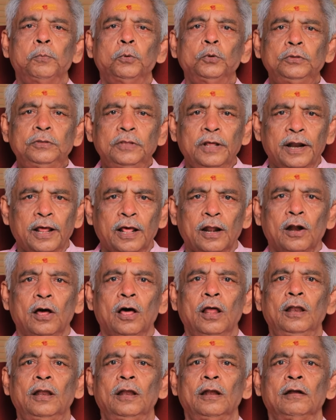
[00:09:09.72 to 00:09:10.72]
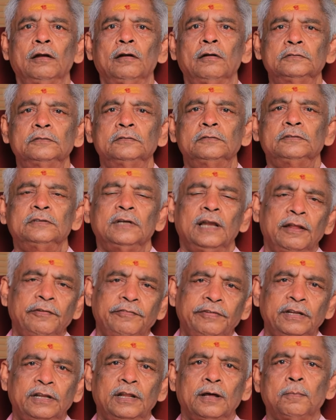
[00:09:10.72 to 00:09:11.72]
புத்திரரால்
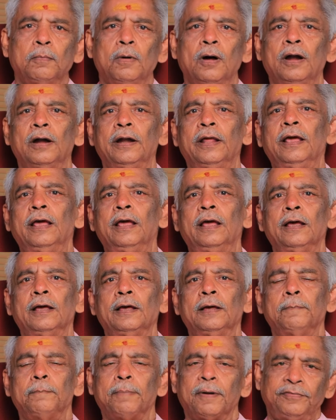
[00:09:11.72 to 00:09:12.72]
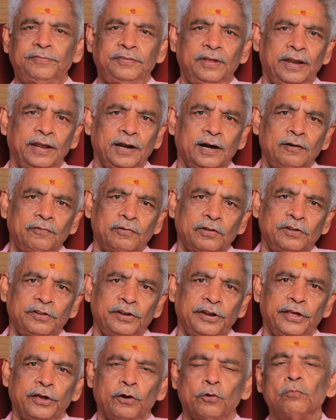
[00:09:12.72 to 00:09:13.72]
சிலவிதமான பிரச்சனைகள்
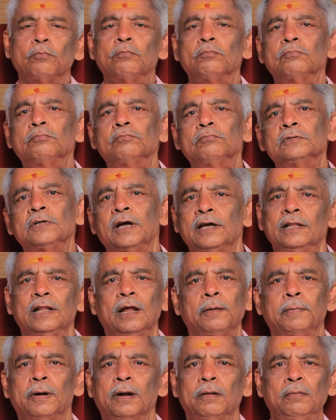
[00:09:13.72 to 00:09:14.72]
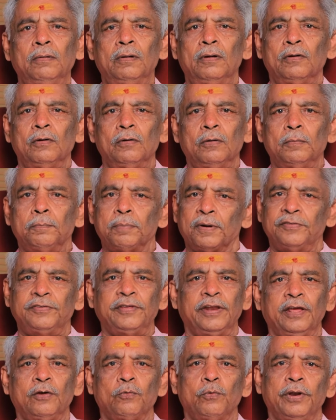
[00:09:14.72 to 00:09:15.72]
வந்து நீங்கும் ஐந்தாம் இடம்
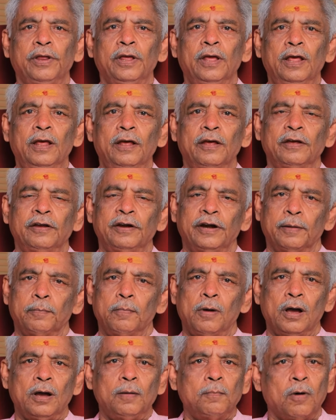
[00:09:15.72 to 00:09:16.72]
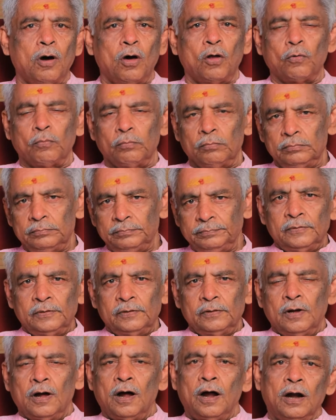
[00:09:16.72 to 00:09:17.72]
பிரச்சனைக்குரிய இடமாக மாறும்
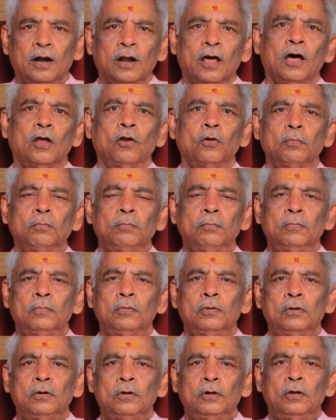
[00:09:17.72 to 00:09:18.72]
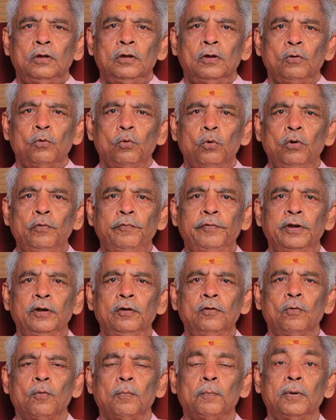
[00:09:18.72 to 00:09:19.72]
ஆனாலும்
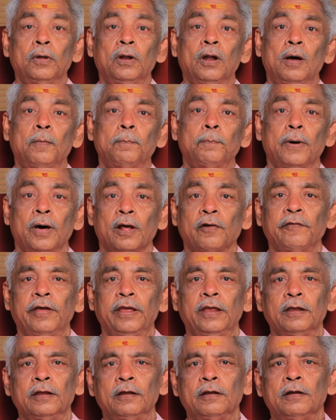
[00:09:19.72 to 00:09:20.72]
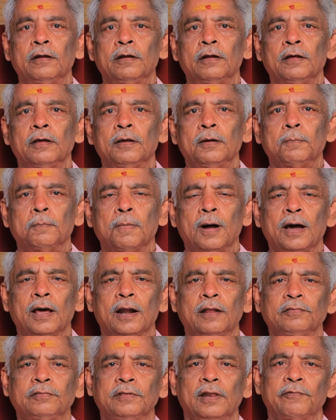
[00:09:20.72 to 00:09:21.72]
குருவின் ஒன்பதாம் பார்வை
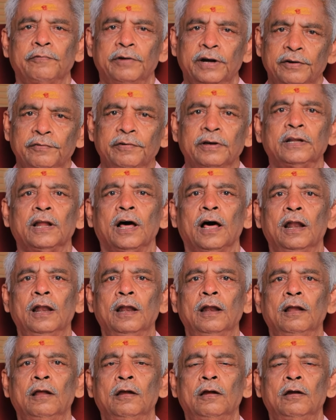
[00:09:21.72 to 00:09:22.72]
மகரத்தில் விழுவதால்